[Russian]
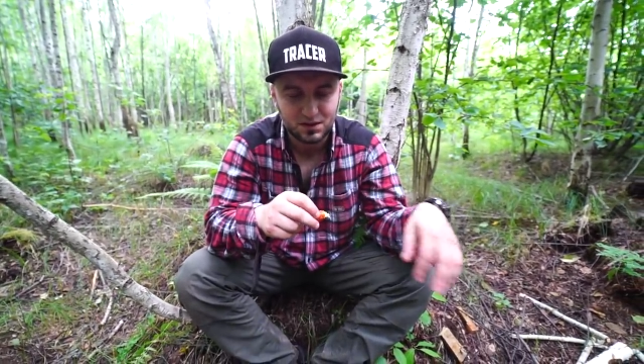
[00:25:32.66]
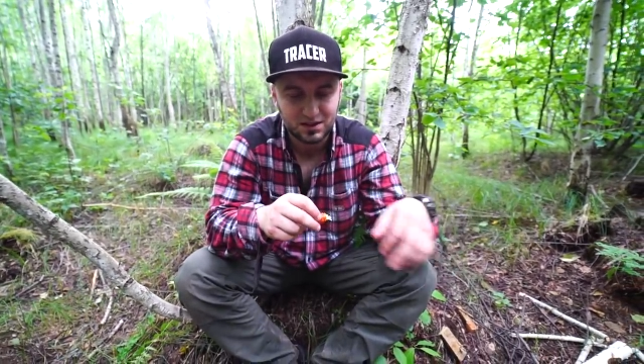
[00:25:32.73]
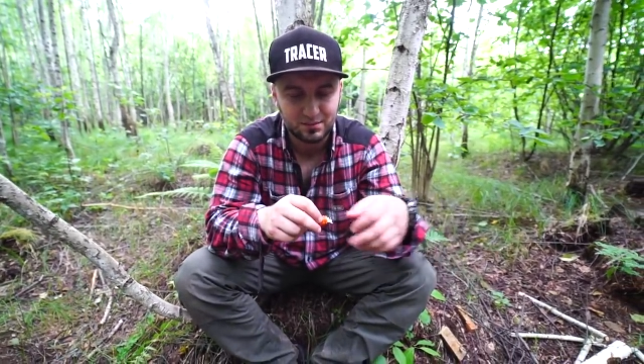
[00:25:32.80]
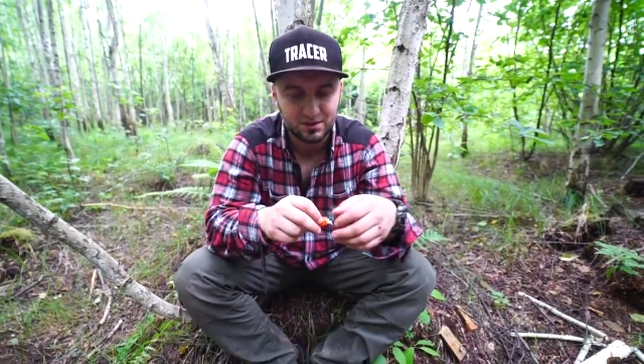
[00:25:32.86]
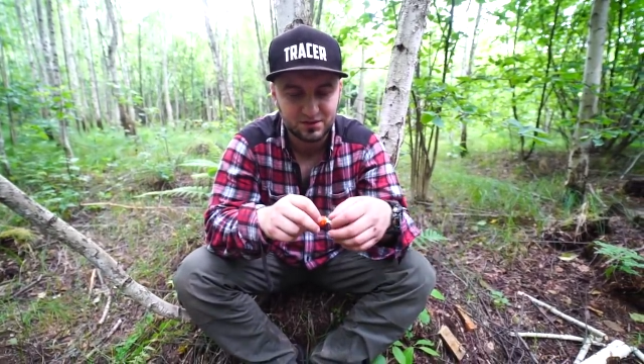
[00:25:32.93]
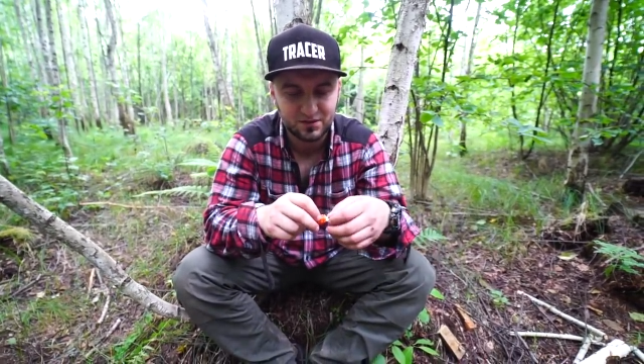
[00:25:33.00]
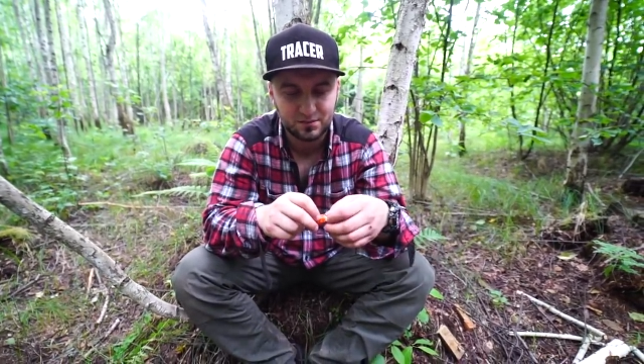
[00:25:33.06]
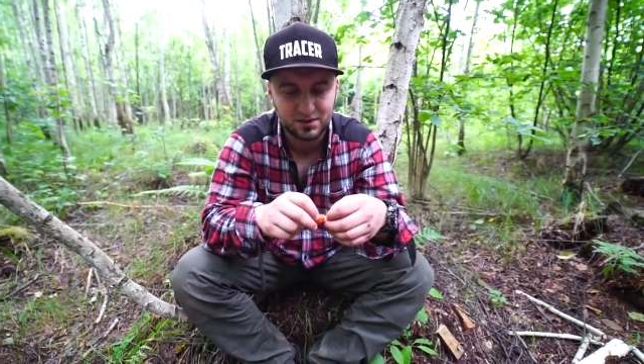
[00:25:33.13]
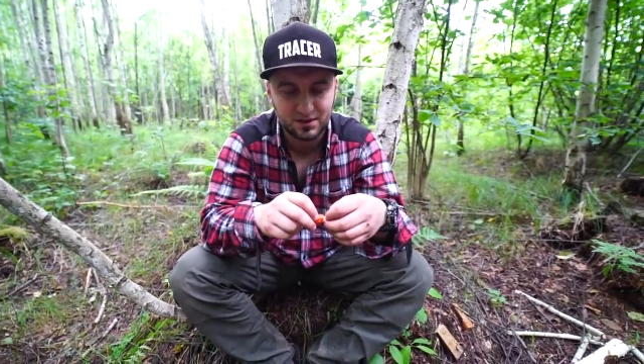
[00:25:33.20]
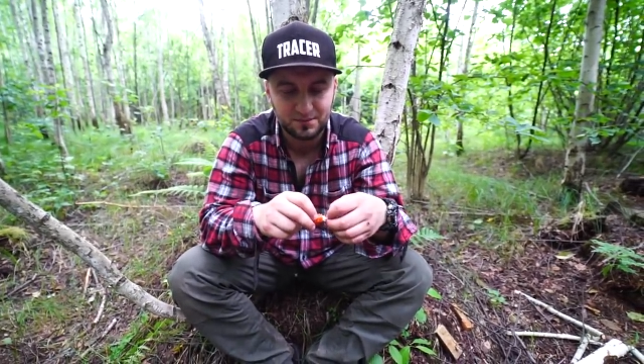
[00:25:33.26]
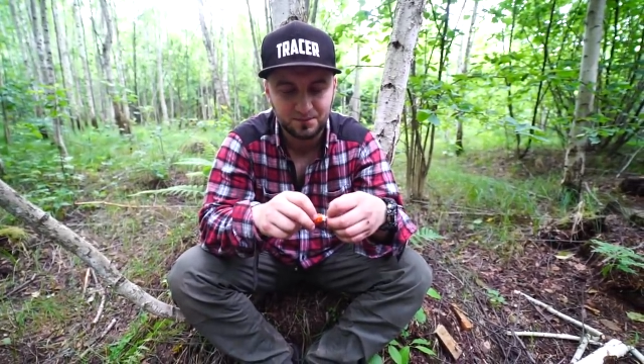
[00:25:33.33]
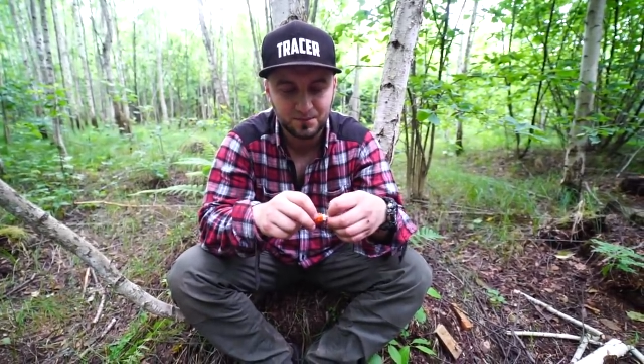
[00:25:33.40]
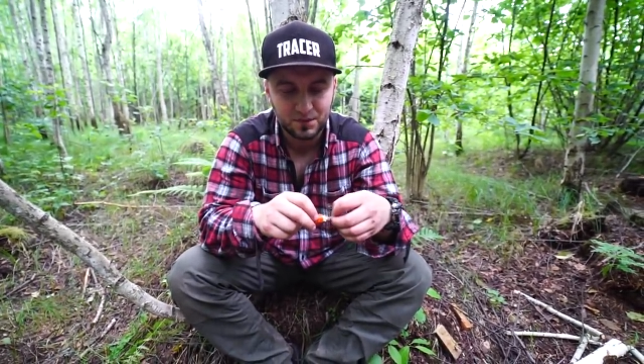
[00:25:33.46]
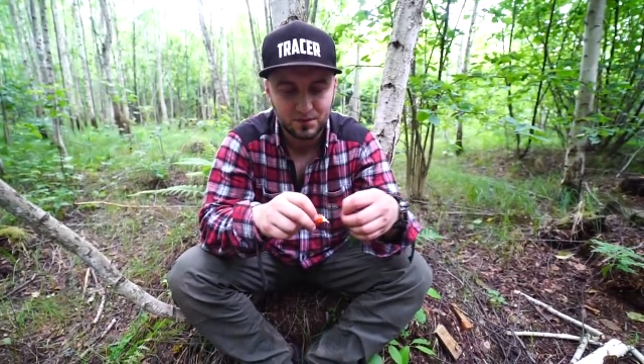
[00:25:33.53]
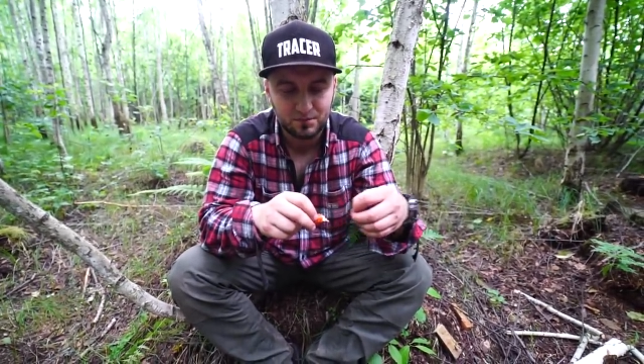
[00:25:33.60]
Нам этого было
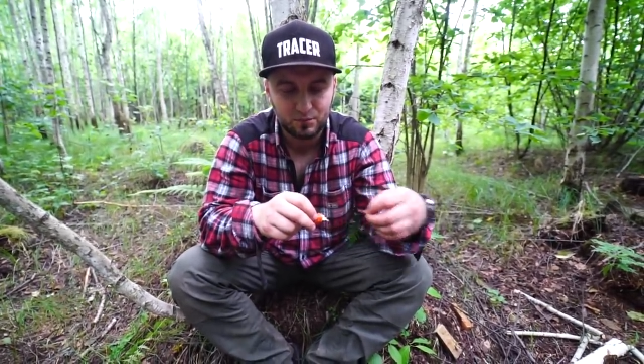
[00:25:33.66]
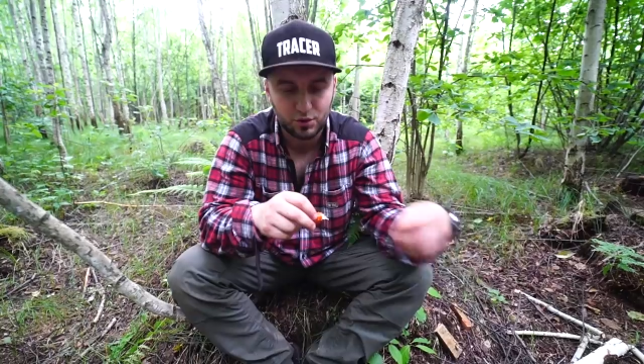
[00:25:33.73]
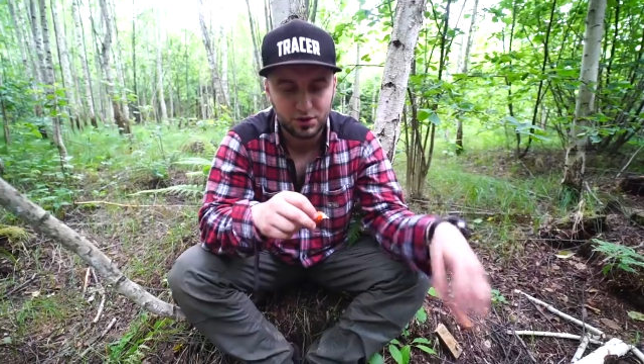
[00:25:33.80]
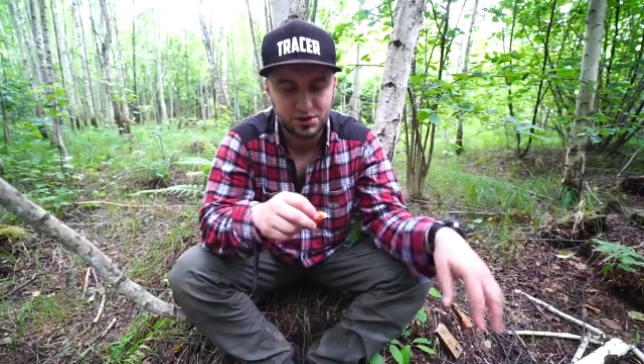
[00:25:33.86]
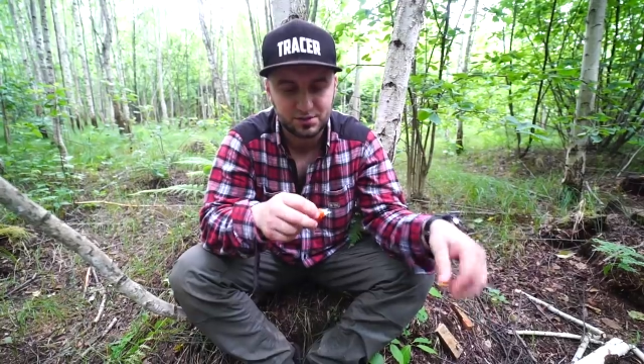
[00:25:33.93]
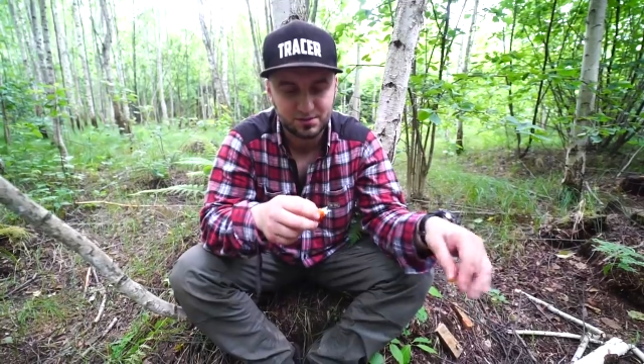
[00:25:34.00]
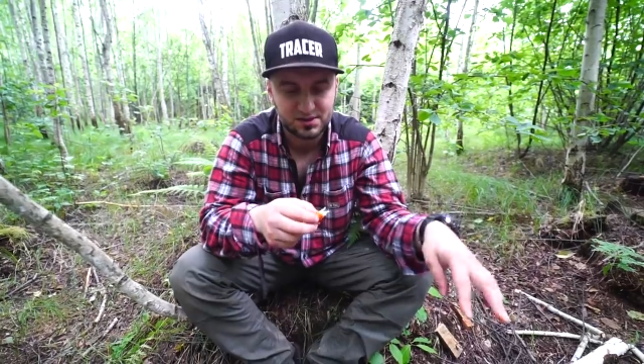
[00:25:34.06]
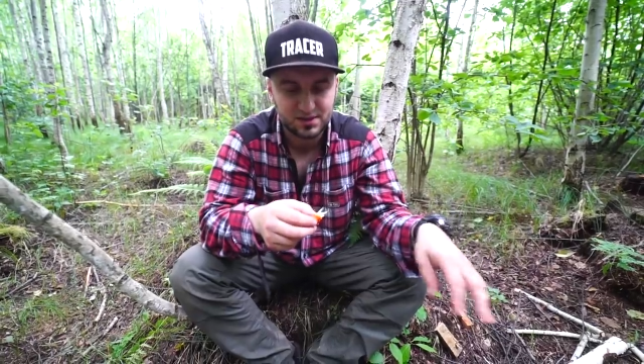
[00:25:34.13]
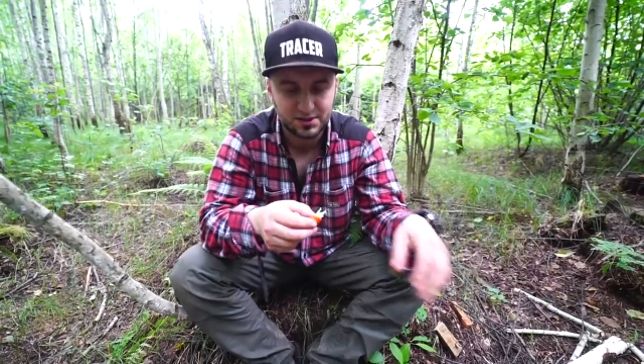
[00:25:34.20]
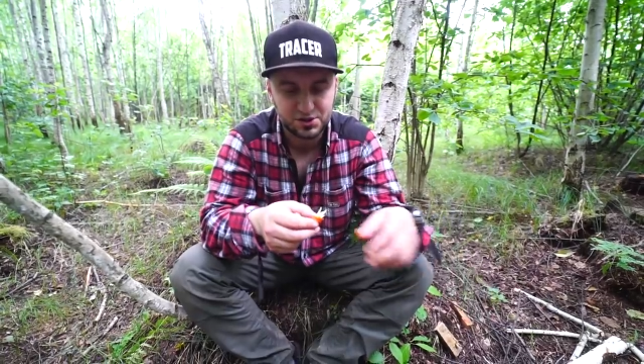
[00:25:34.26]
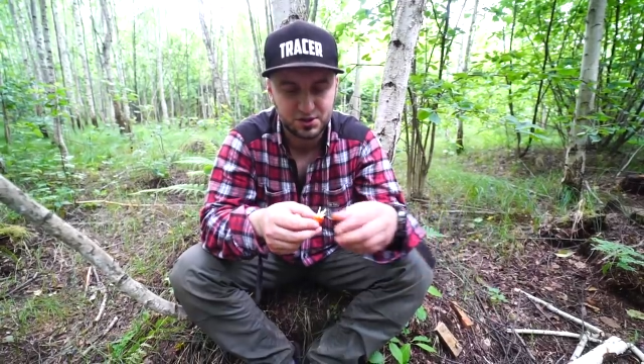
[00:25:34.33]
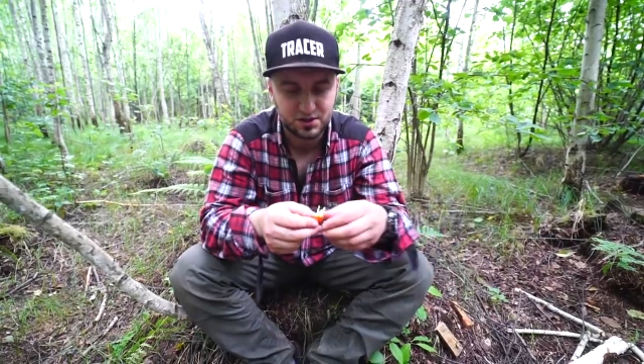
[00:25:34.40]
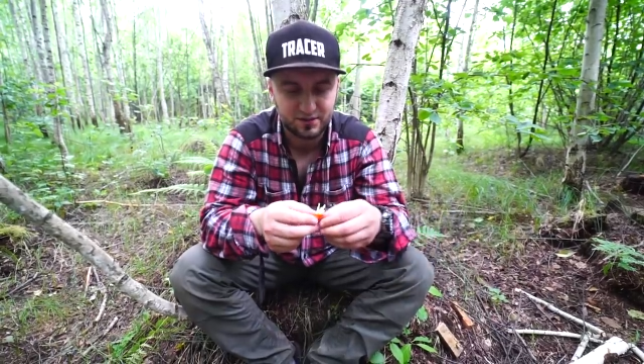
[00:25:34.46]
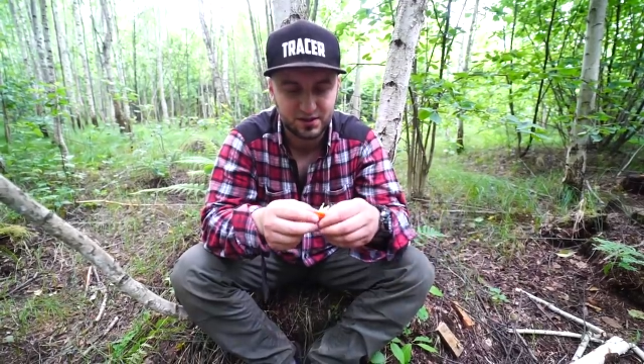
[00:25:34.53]
более чем достаточно.